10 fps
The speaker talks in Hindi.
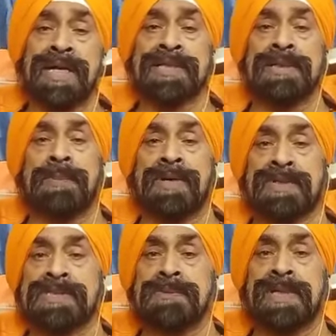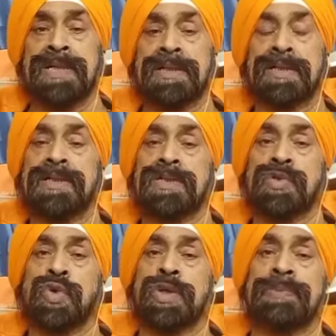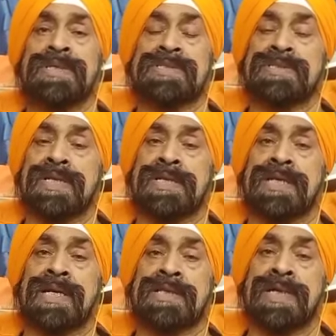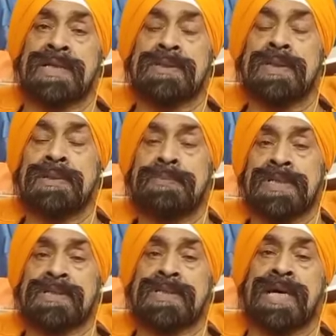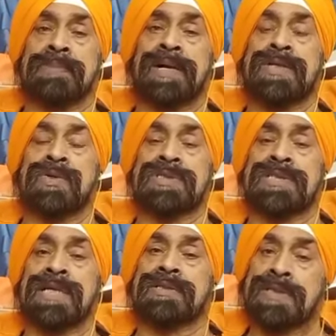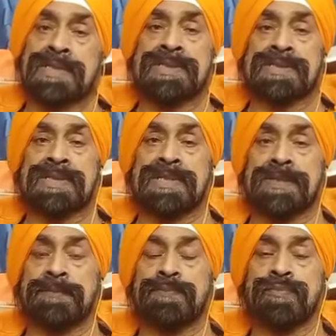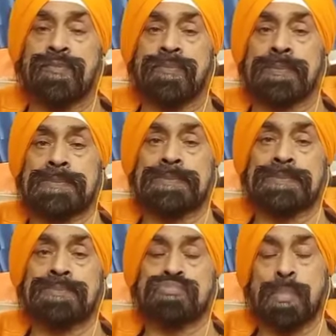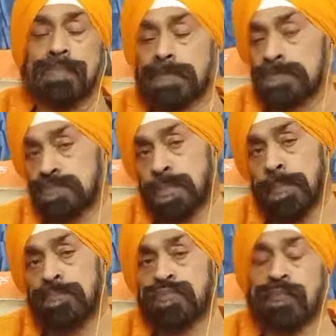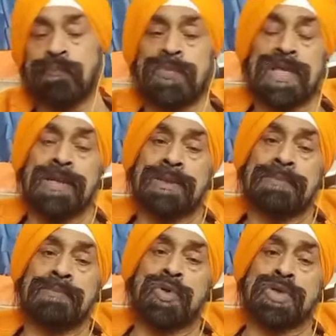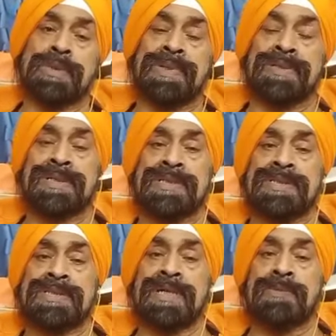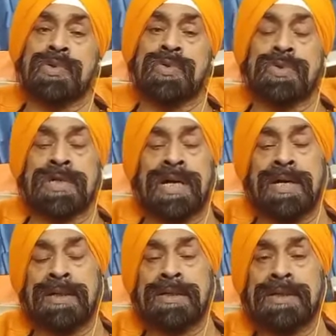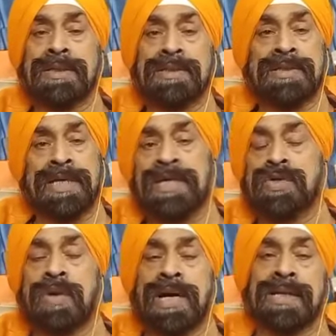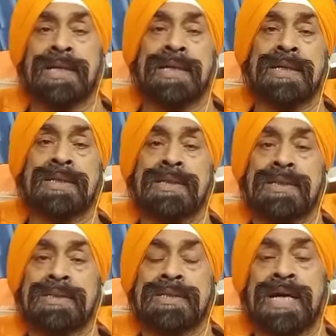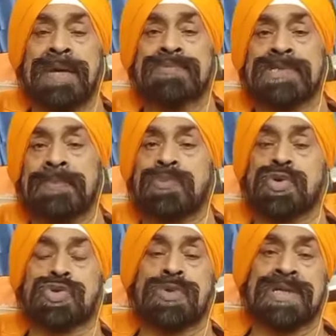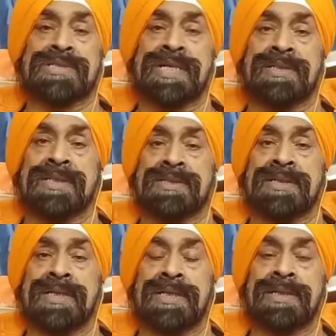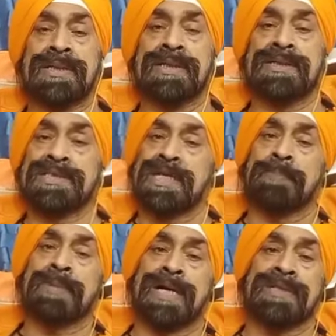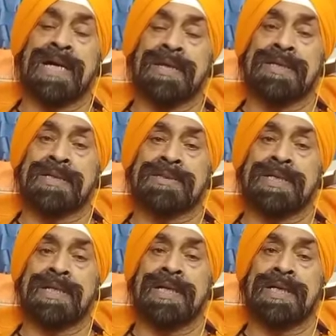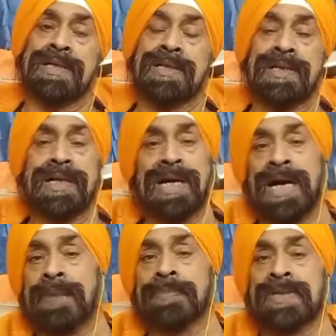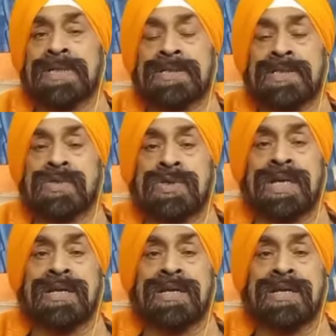ताकि भविष्य में कोई भी इस तरह की हरकत पत्रकार भाइयों के साथ न कर सके मुख्यमंत्री जी से क्या गुहार लगाना चाहेंगे क्या कहना चाहेंगे मुख्यमंत्री जी से हम लोगों का यही गुहार है कि आप सबको सुरक्षा देते हैं सबका ध्यान रखते हैं आपके रहते कोई